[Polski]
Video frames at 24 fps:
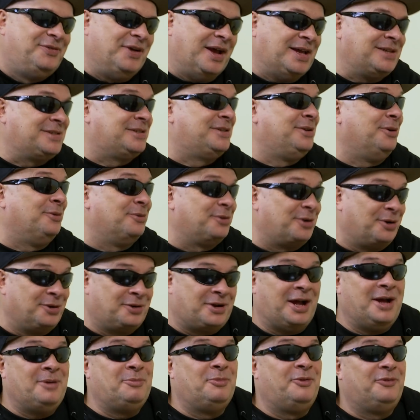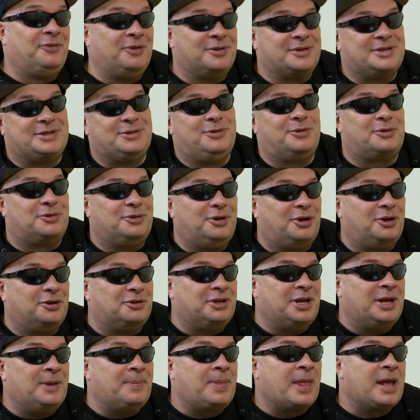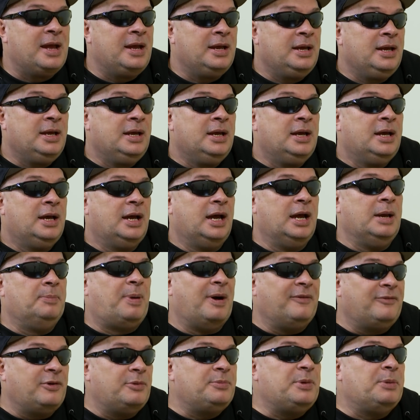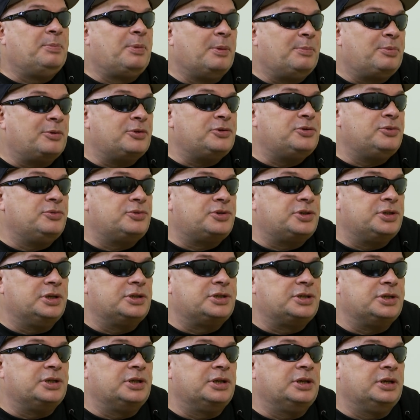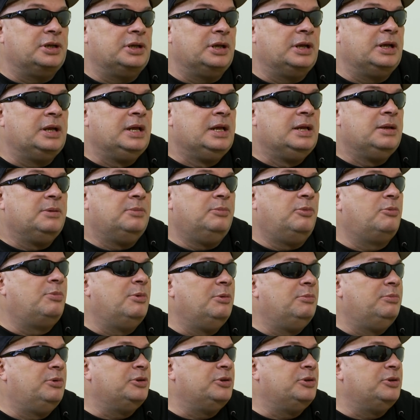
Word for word: gwiazdą roka, mówiąc górnolotnie. E, Paweł mnie poprosił, czy, czy e, mógłbym